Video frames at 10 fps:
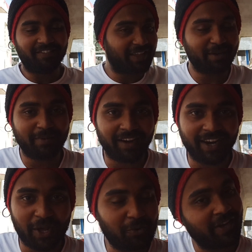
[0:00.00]
வணக்கம்
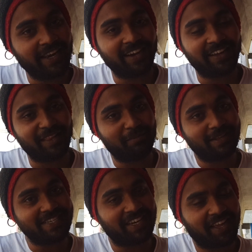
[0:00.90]
மக்களே நான் உங்கள் கிரண் கார்த்திக்
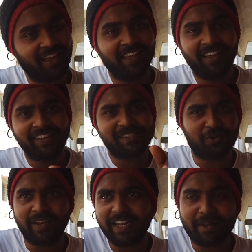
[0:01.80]
பேசிகிட்டு இருக்கேன் ஸோ
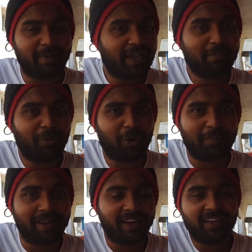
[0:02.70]
இன்றைக்கி நம்ம எங்கே போகிறோம்
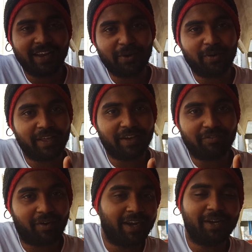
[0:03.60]
அப்படின்னா என்னுடைய
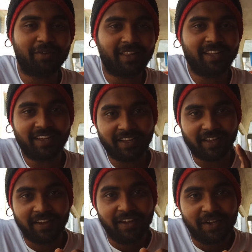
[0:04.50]
ஃப்ரெண்டு வந்து
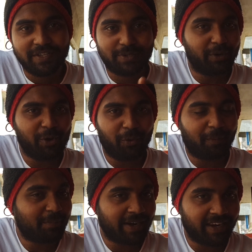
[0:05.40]
ஸ்டுடியோ
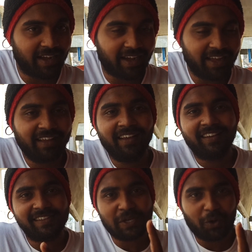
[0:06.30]
ஓப்பன் பண்ணியிருக்காங்க
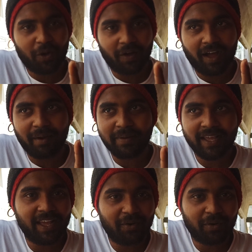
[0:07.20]
ஸோ
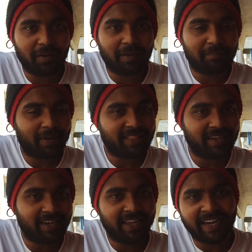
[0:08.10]
அப்படியே அவங்கள
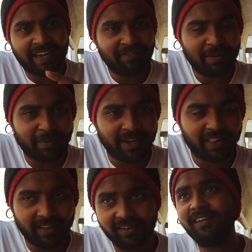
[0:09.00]
பார்த்துட்டு என்னை இன்வைட்
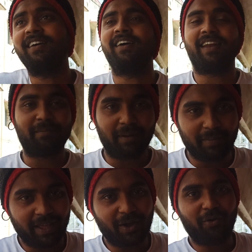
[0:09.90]
பண்ணியிருந்தான் நம்ம
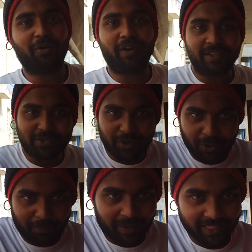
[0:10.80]
அப்படியே அவங்களுடைய
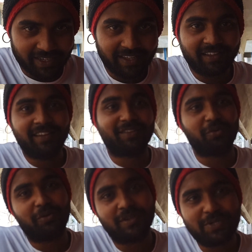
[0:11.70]
ஸ்டூடியோ பார்த்துட்டு
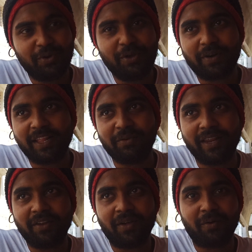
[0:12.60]
ஸோ ஸ்டூடியோ நான் இது
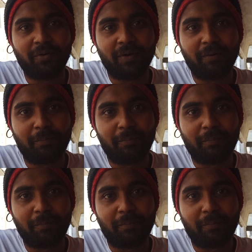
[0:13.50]
வரைக்கும் நான்